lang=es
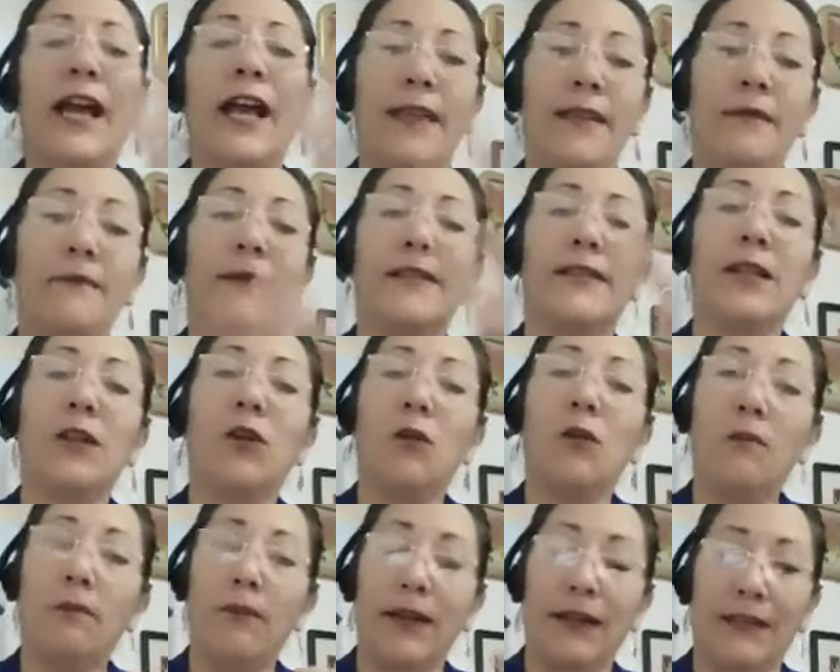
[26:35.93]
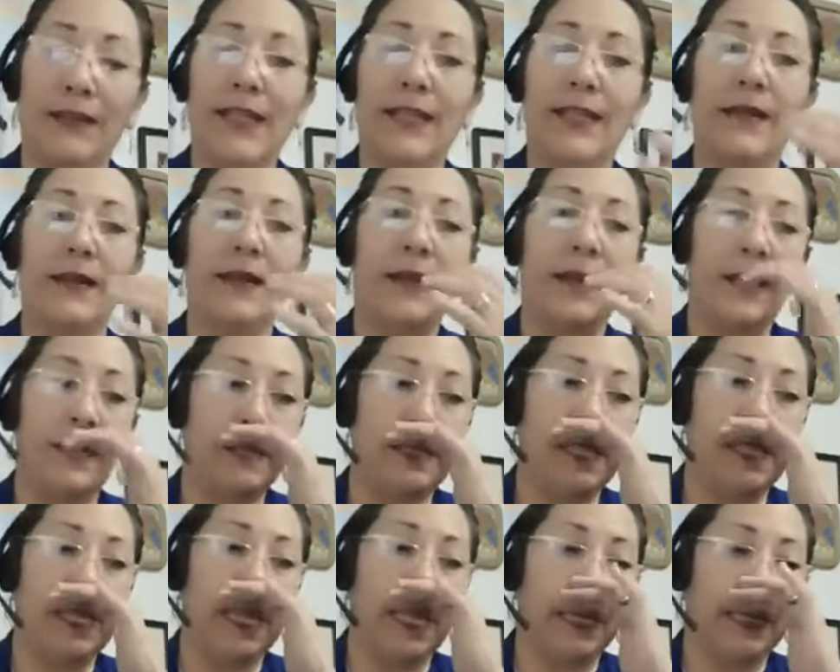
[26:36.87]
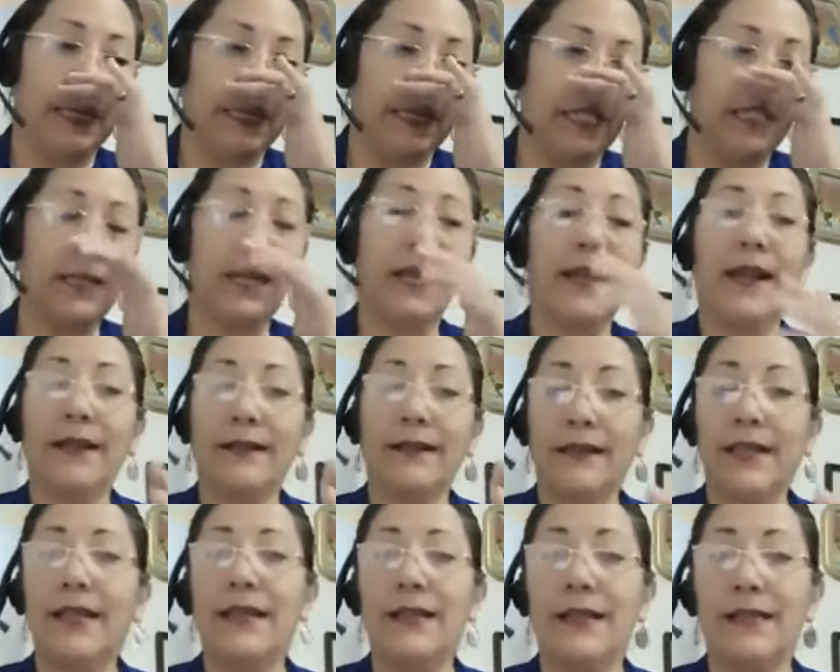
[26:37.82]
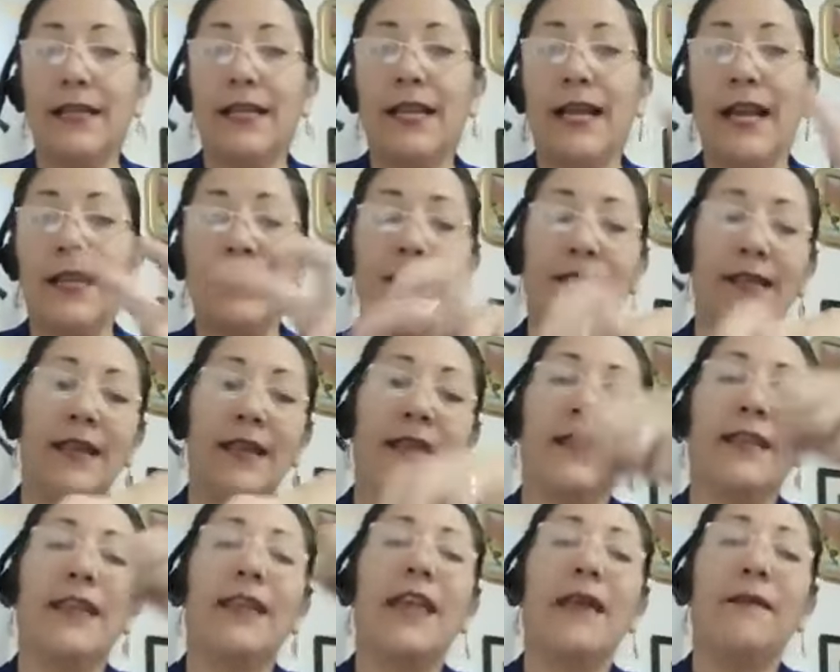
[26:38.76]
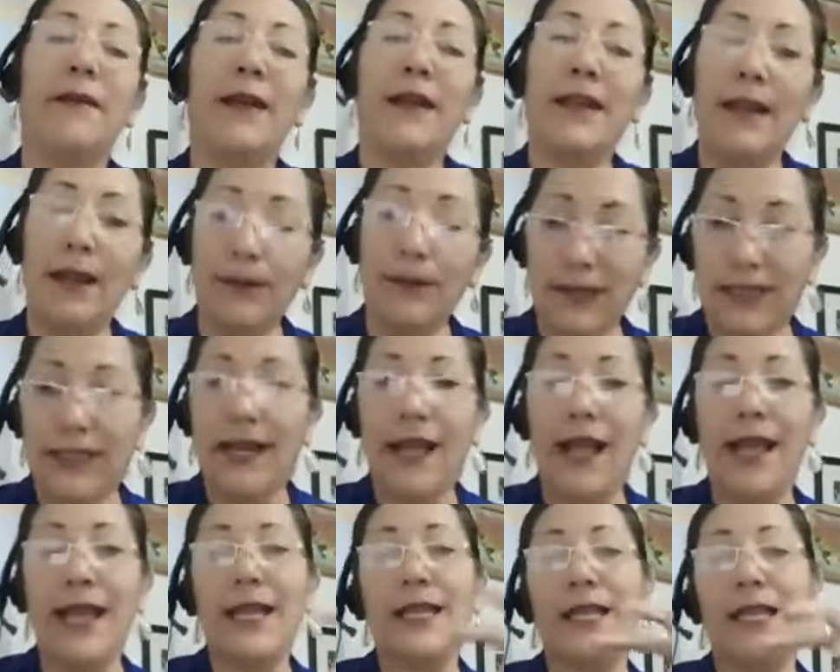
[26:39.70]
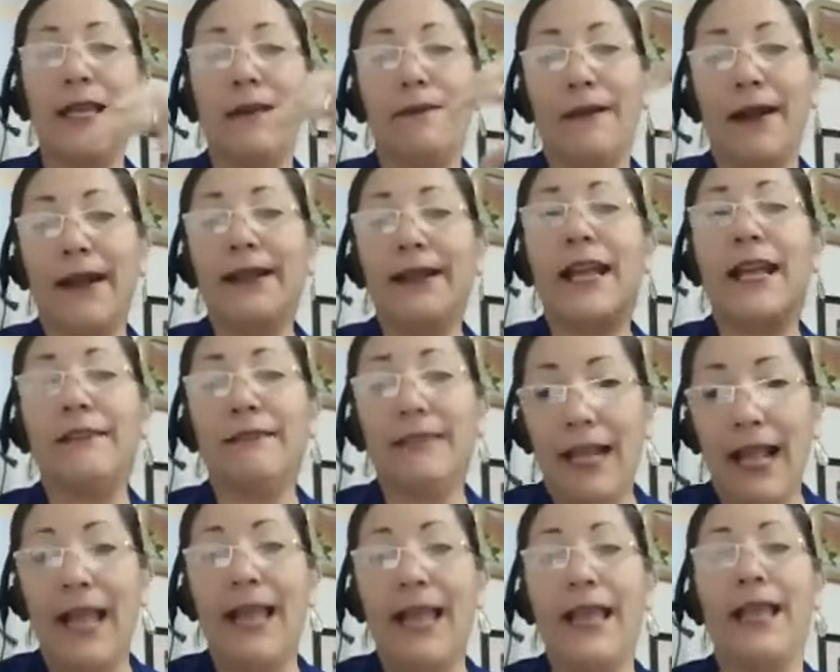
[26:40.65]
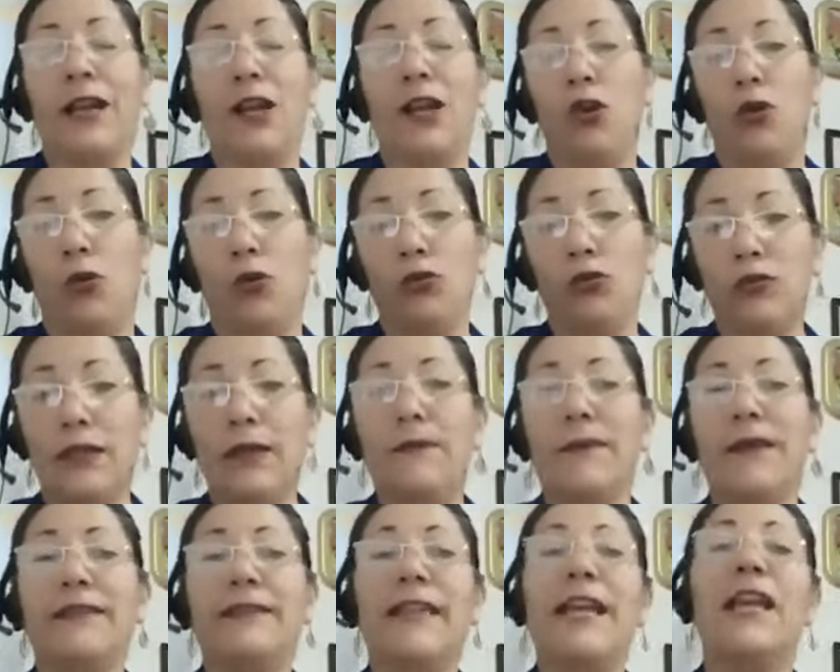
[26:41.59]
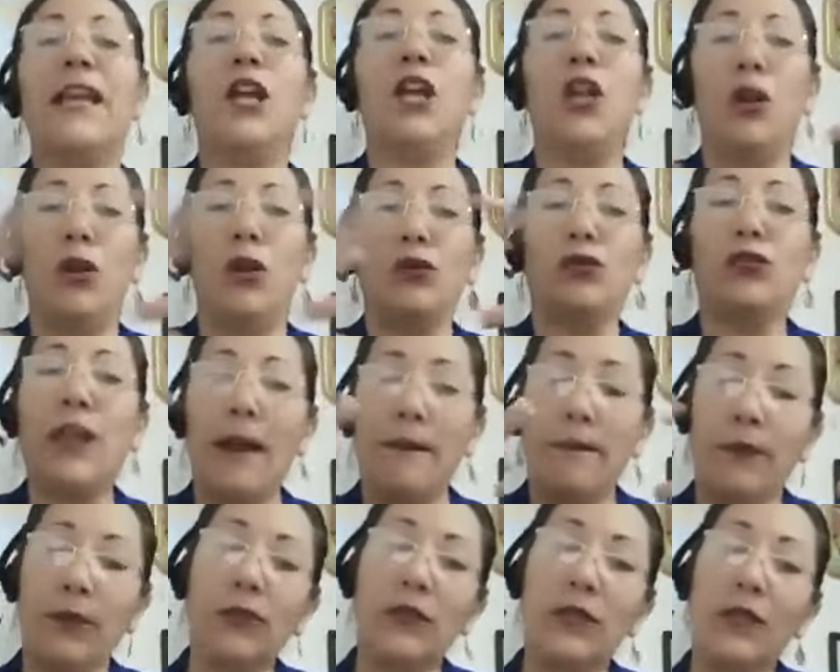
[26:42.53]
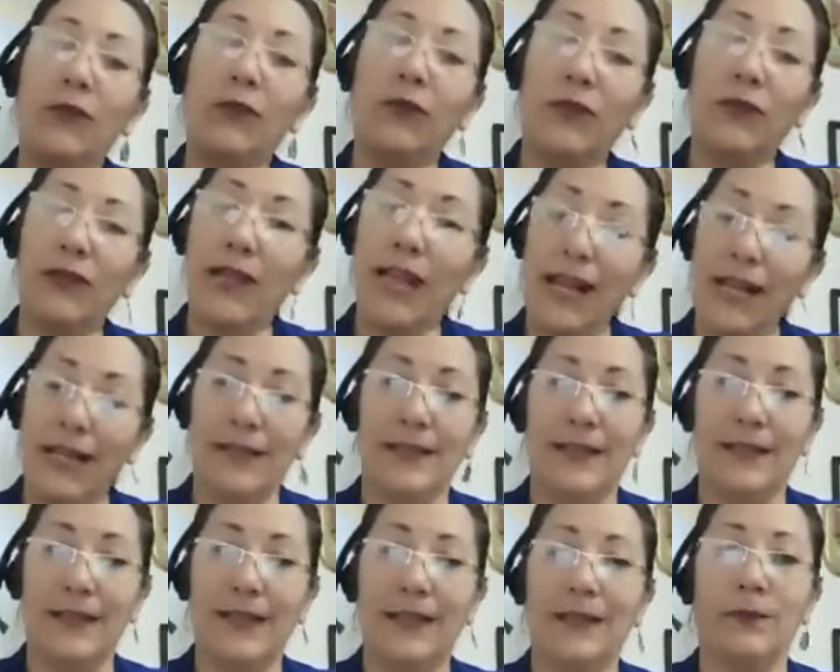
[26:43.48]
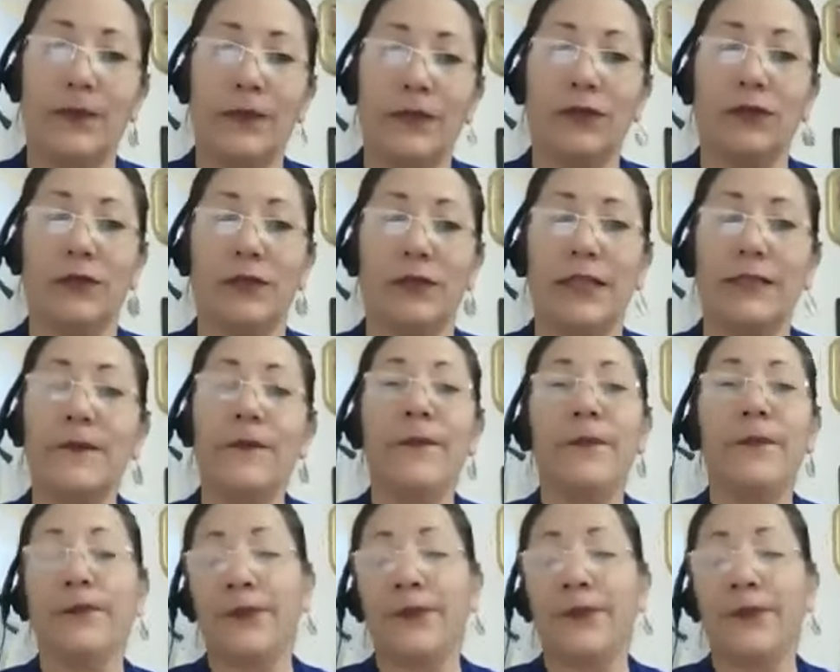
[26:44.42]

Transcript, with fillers: además de compartir ciertas características que van a abstraer y van a atraer justamente los campos neuronales de esas personas.